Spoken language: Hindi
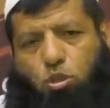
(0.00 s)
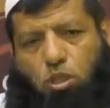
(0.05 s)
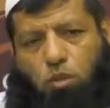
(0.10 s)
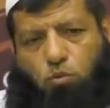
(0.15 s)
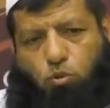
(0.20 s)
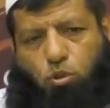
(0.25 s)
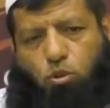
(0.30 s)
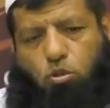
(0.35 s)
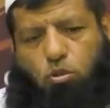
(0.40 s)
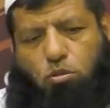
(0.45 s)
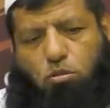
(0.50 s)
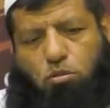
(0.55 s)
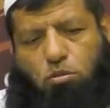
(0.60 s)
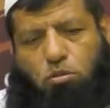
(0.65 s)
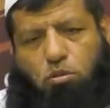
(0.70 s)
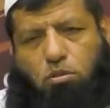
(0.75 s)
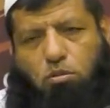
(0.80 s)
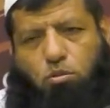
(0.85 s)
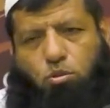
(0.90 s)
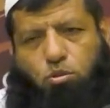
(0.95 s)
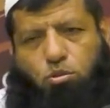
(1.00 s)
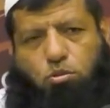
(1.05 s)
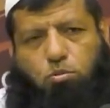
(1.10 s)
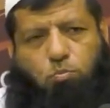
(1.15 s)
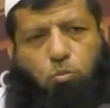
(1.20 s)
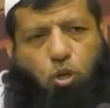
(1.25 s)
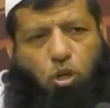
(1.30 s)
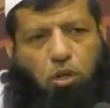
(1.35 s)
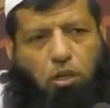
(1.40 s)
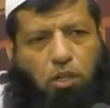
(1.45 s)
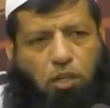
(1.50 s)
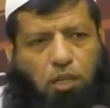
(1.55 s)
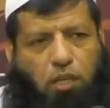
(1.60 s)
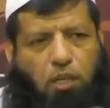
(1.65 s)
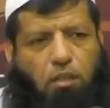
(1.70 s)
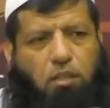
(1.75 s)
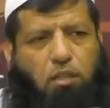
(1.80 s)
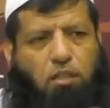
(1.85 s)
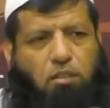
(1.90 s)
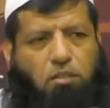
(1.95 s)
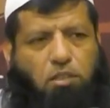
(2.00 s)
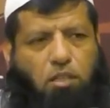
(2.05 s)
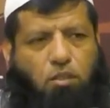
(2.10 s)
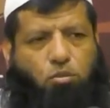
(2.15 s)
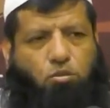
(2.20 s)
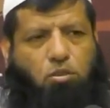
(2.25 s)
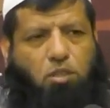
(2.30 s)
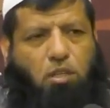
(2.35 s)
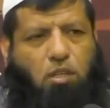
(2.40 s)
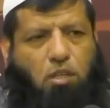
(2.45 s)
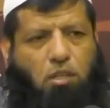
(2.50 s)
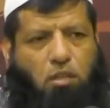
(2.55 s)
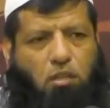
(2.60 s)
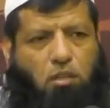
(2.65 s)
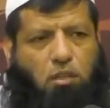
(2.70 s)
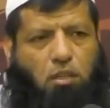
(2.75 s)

चूँकि वो उस बॉडी के अंदर से उसके